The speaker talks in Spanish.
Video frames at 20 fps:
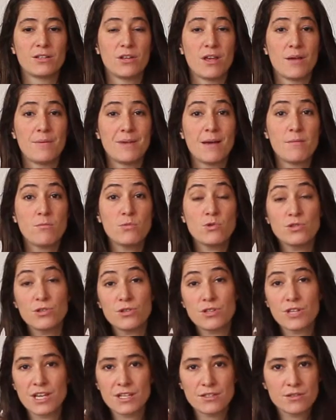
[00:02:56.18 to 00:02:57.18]
todavía mucho
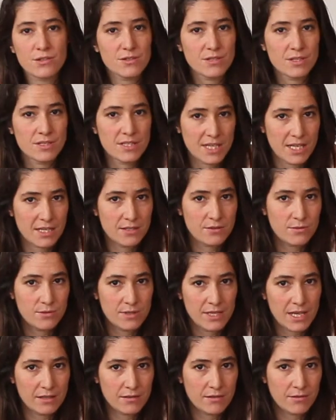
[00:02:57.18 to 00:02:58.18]
de esto se está
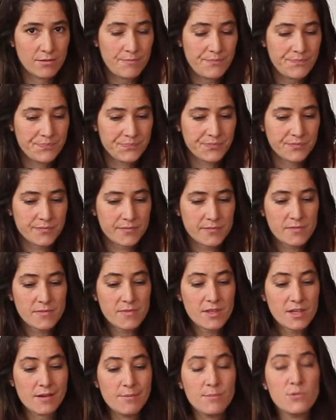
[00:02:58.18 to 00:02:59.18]
estudiando
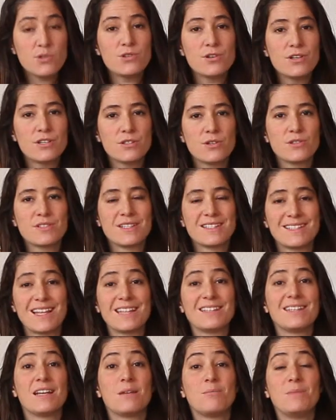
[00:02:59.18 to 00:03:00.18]
y mucho de esto se
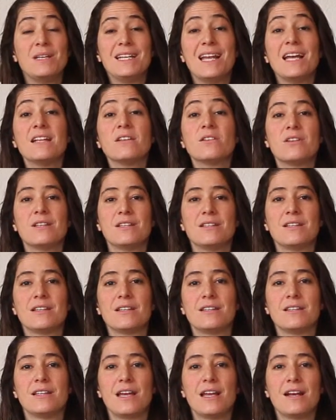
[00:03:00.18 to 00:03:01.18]
está terminando de
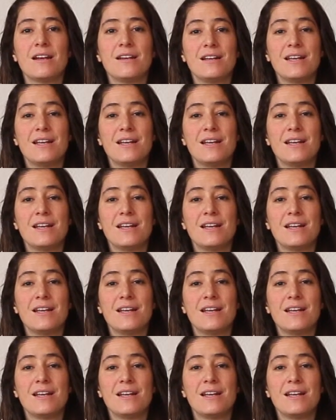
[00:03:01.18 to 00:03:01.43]
entender,